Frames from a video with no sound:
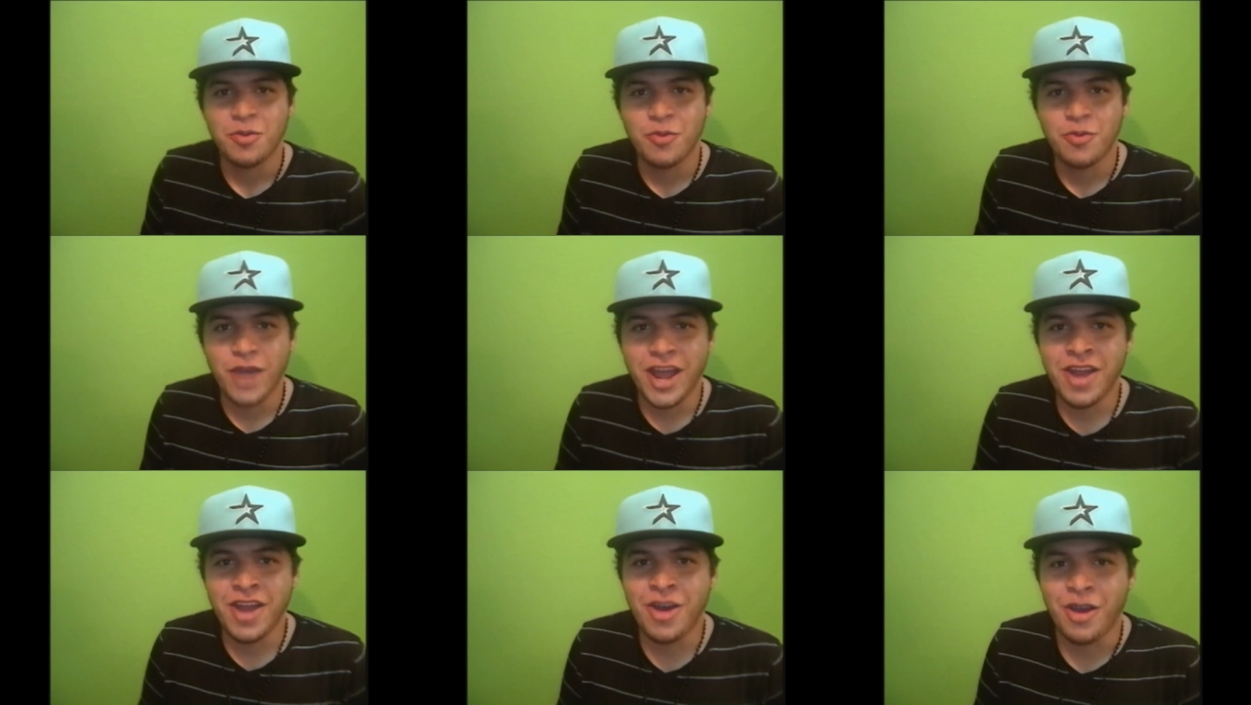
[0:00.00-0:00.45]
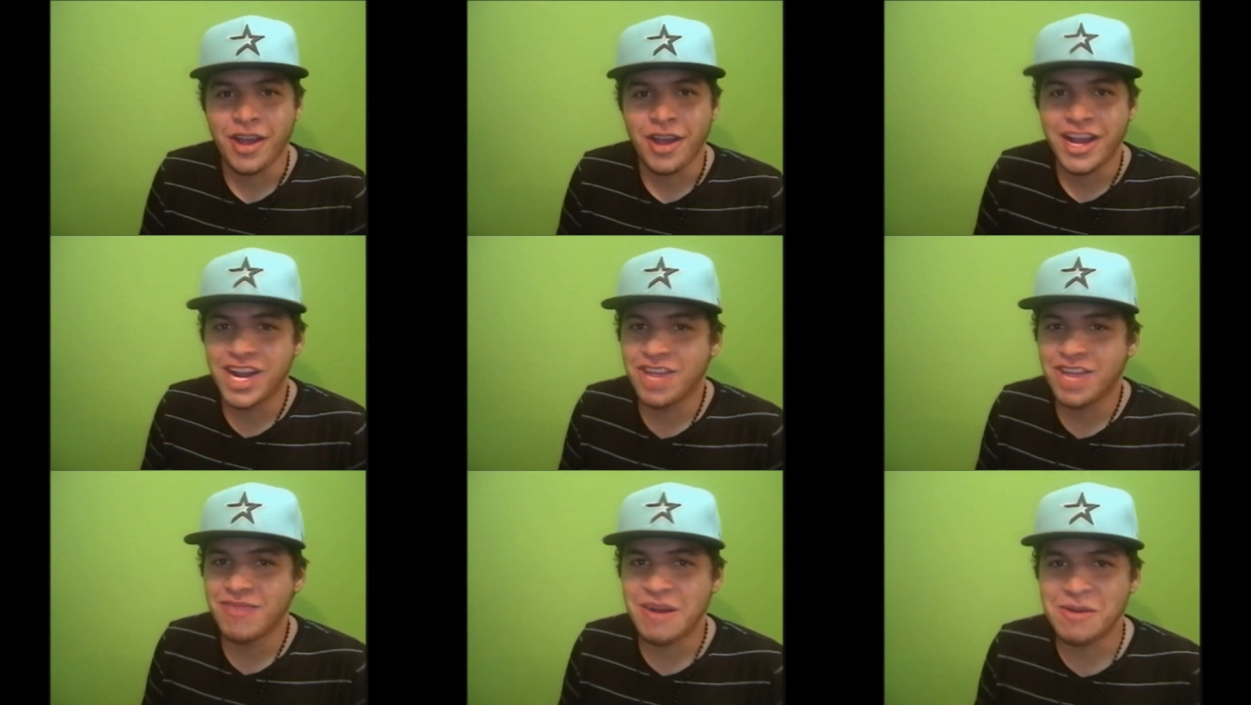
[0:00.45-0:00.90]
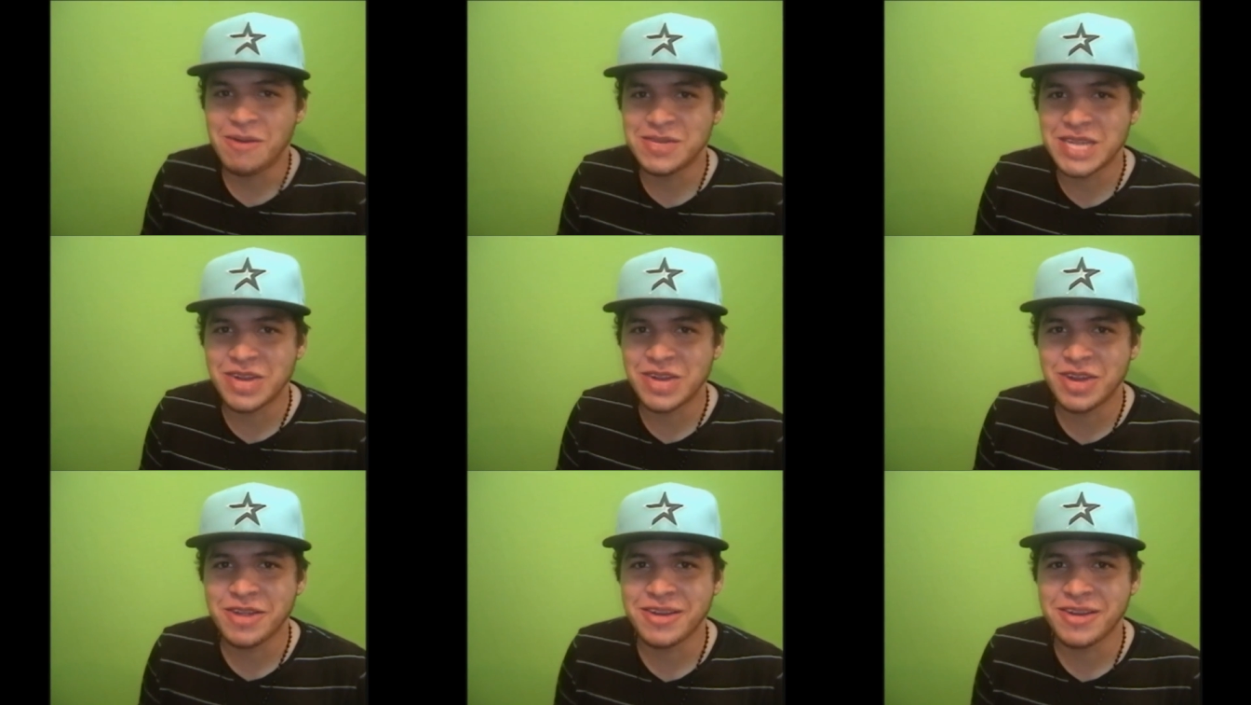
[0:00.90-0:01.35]
Bueno, y nos vamos
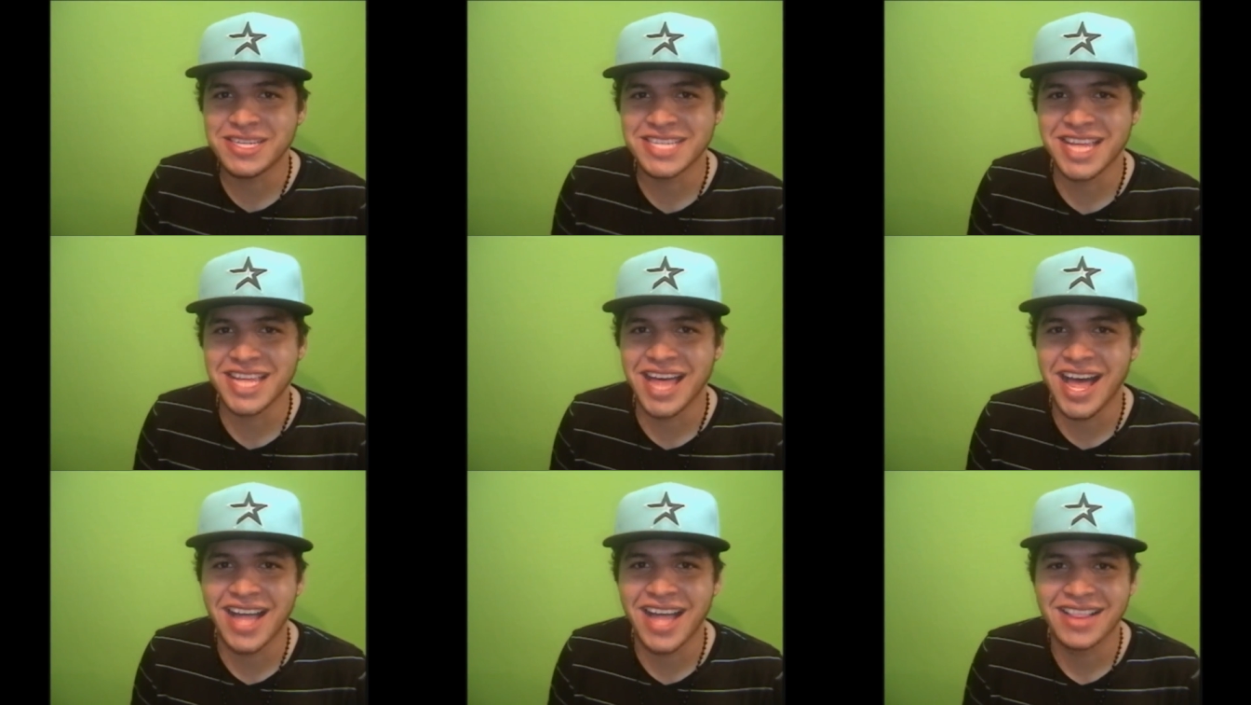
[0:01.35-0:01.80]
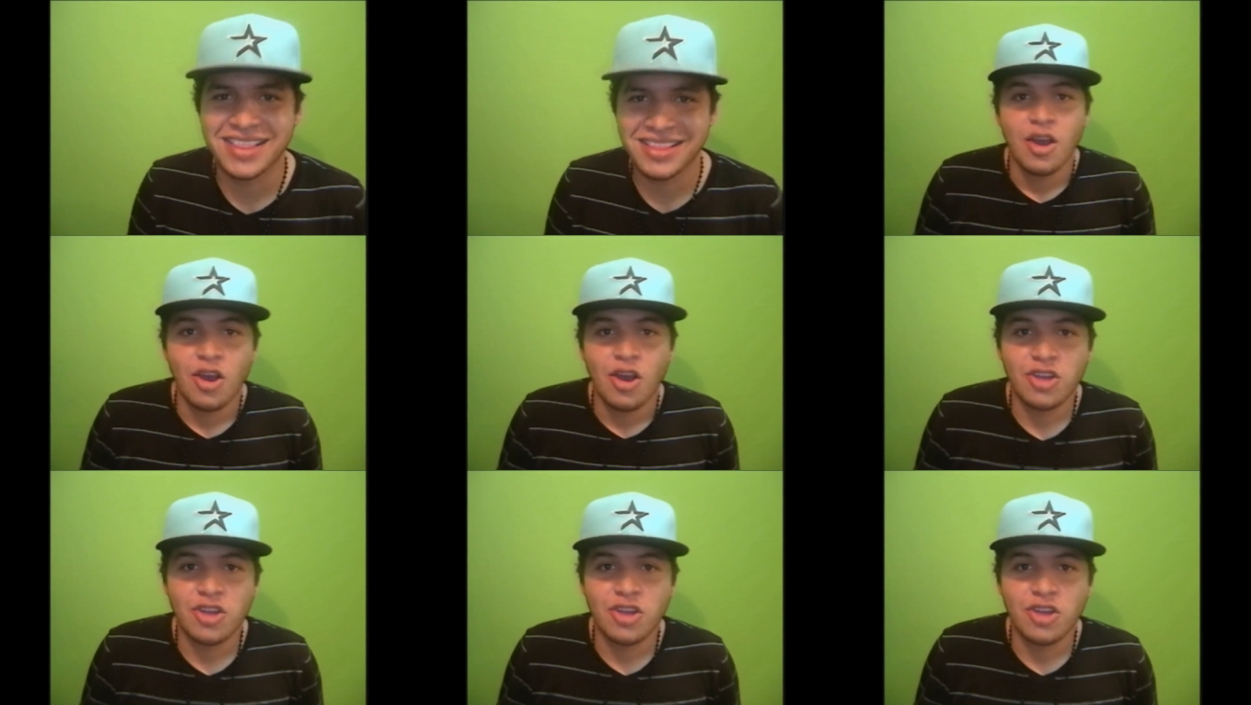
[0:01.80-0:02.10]
a la universidad.